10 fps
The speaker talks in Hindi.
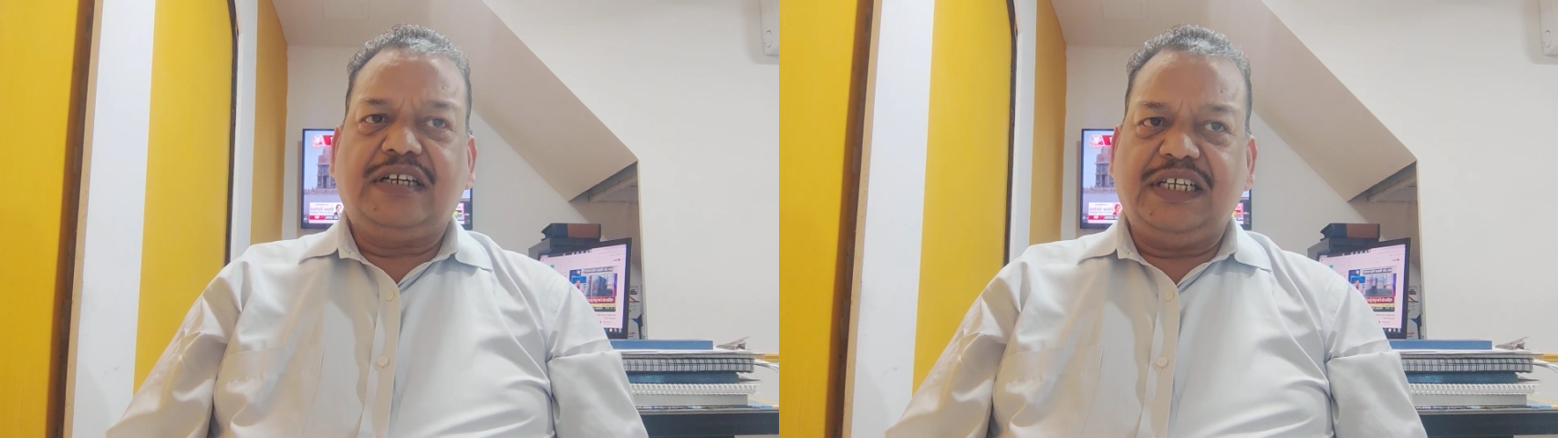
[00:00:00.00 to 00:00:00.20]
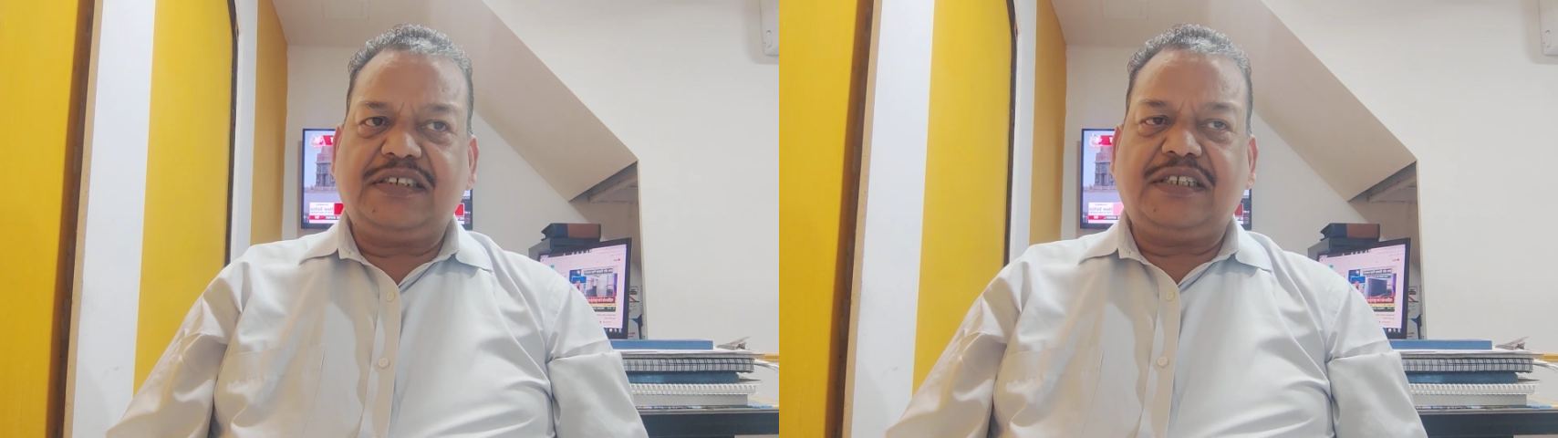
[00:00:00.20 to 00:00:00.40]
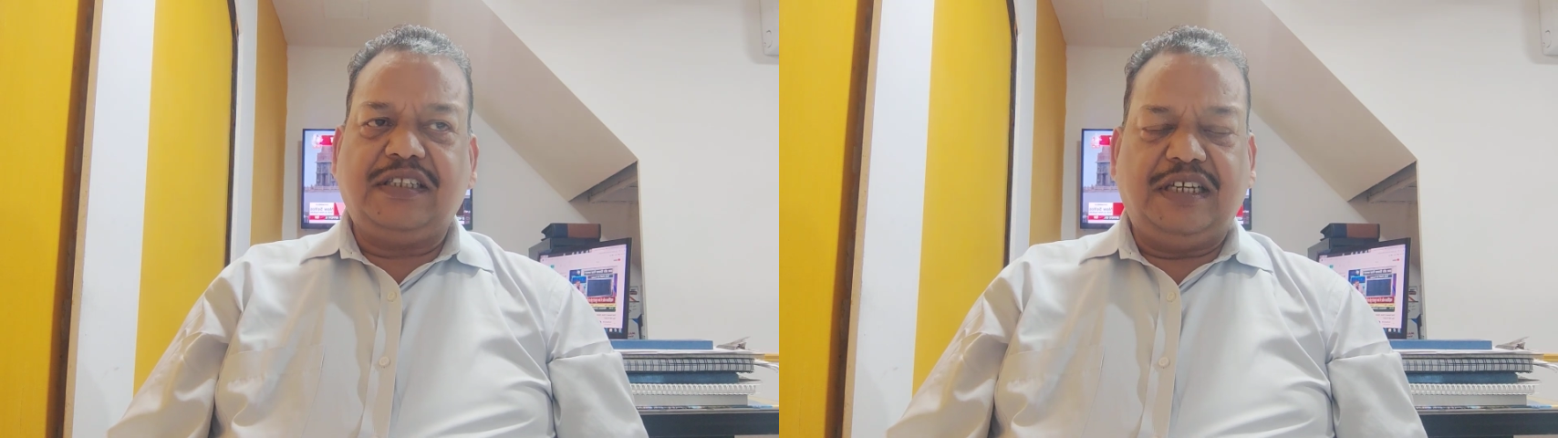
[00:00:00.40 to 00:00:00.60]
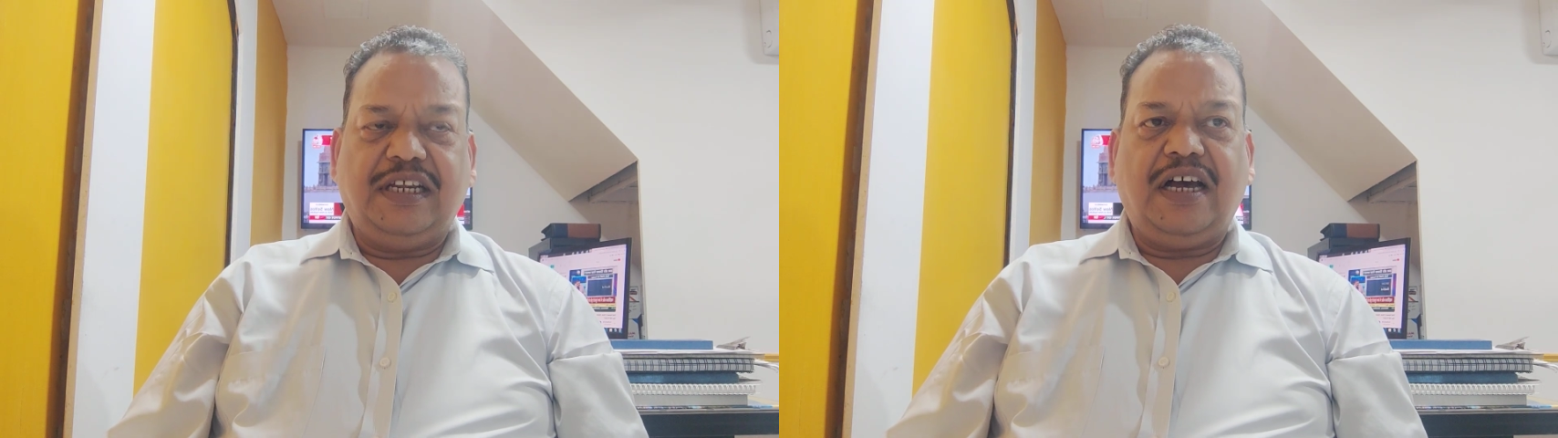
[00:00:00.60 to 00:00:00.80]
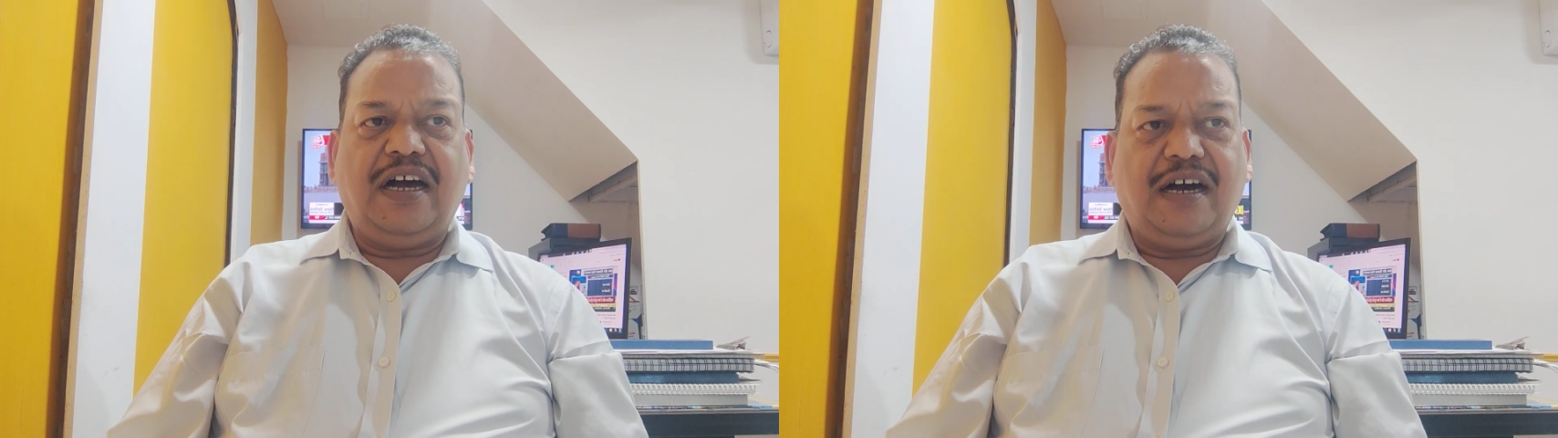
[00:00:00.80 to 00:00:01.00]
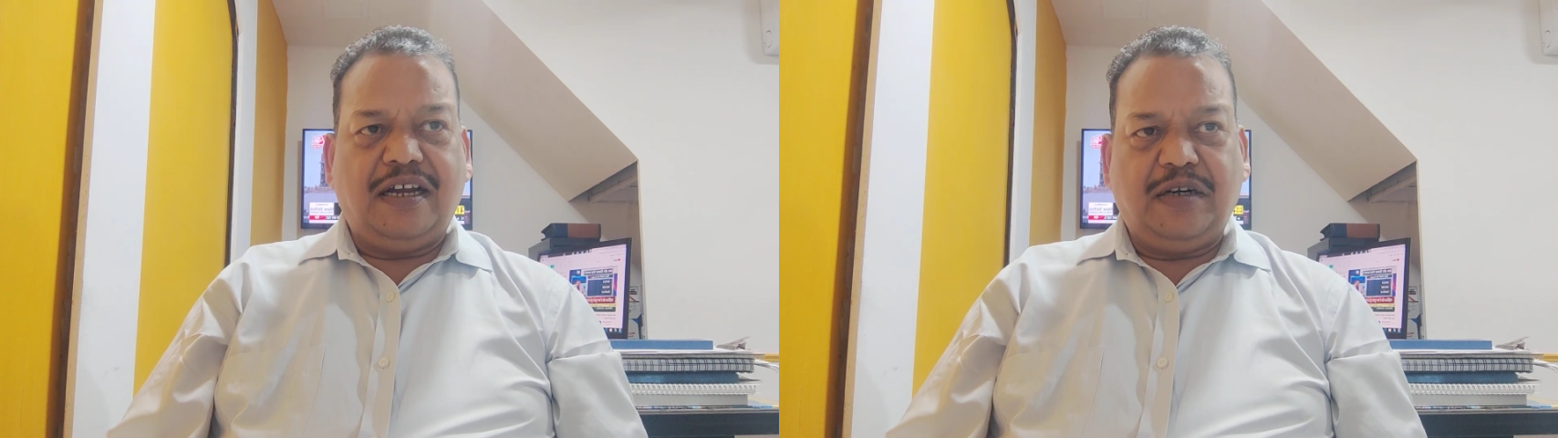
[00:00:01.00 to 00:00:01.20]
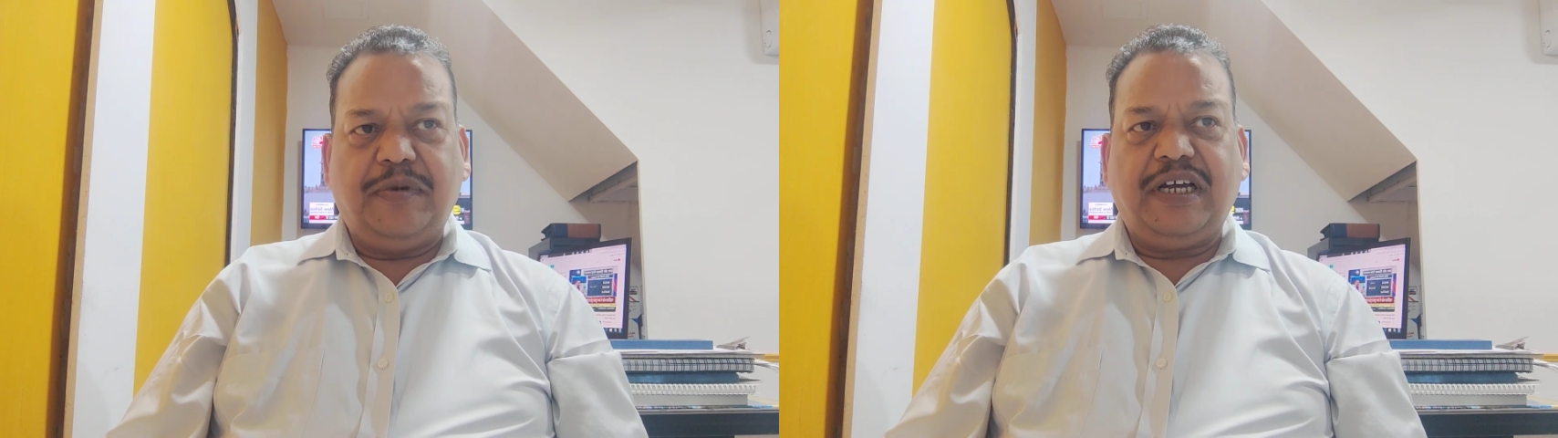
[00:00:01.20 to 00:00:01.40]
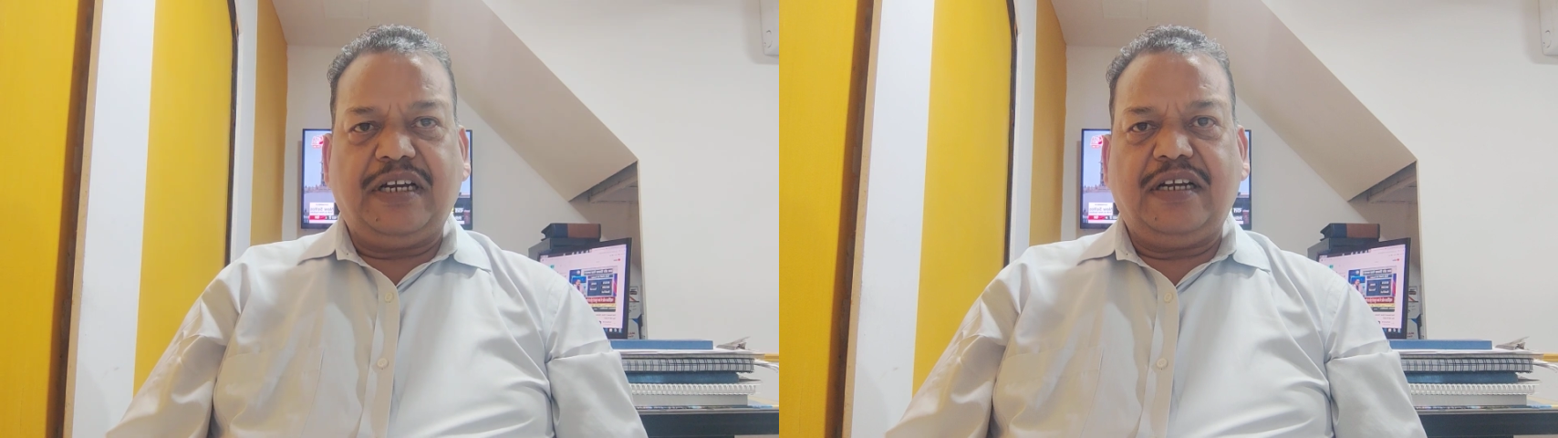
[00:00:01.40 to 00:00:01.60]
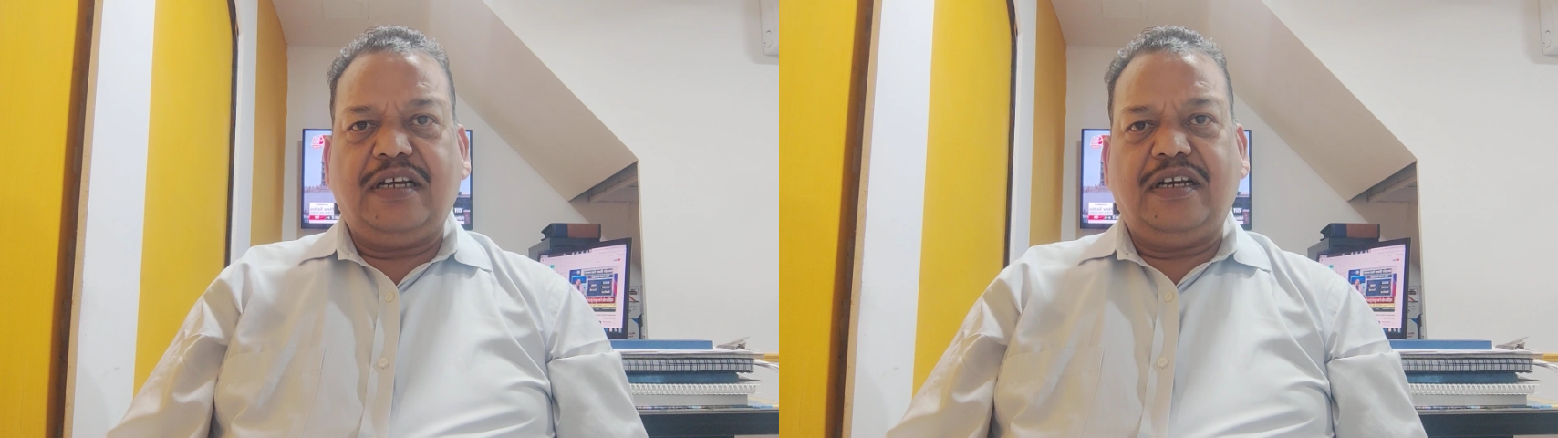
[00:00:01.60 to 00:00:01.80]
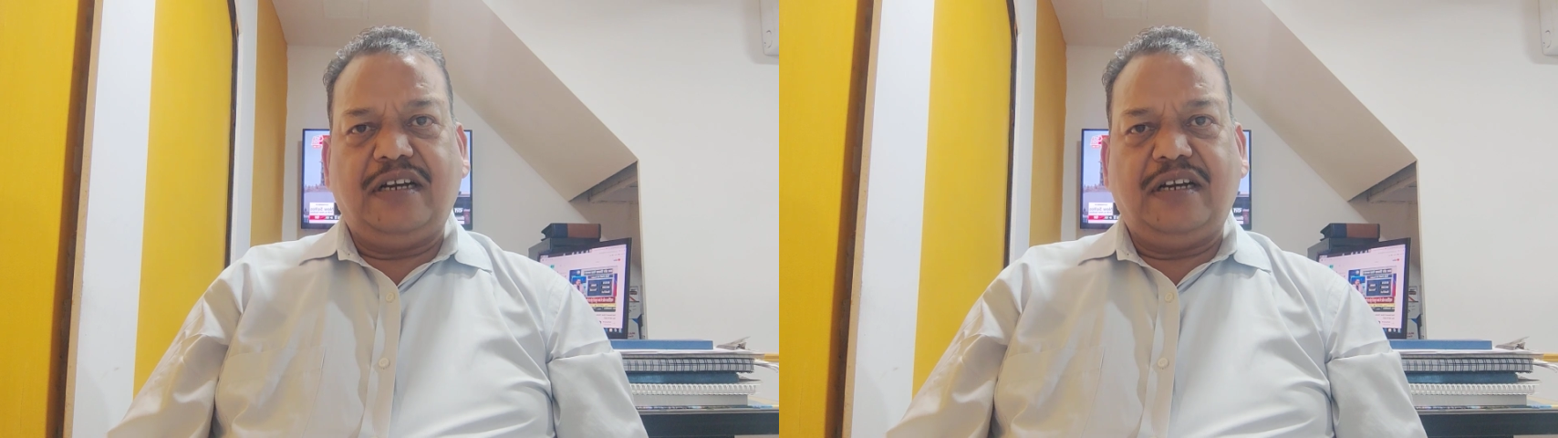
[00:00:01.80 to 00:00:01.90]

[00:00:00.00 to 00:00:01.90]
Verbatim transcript: टेस्ट देना अनिवार्य